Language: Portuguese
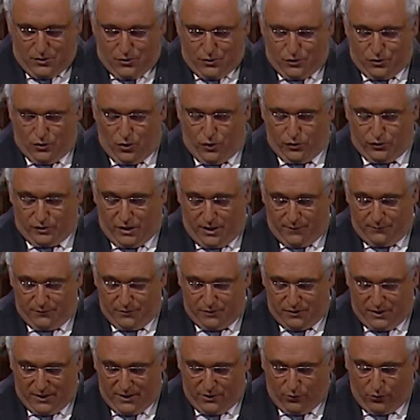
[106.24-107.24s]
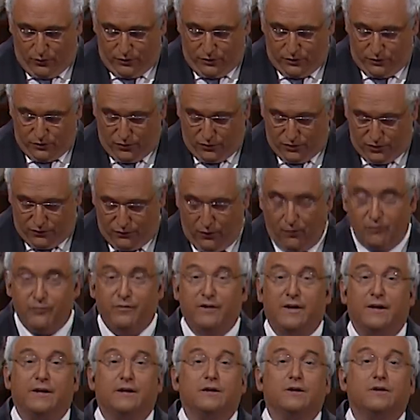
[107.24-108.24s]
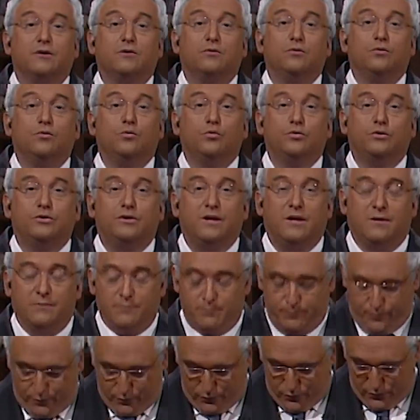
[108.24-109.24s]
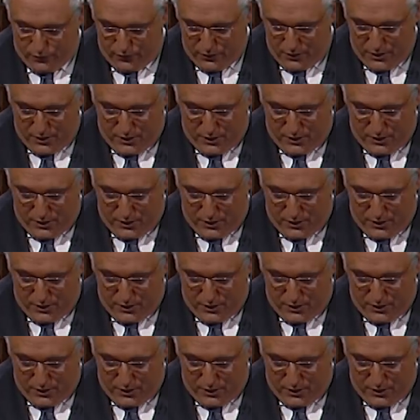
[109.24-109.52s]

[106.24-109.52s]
Só estamos em condições de devolver o tempo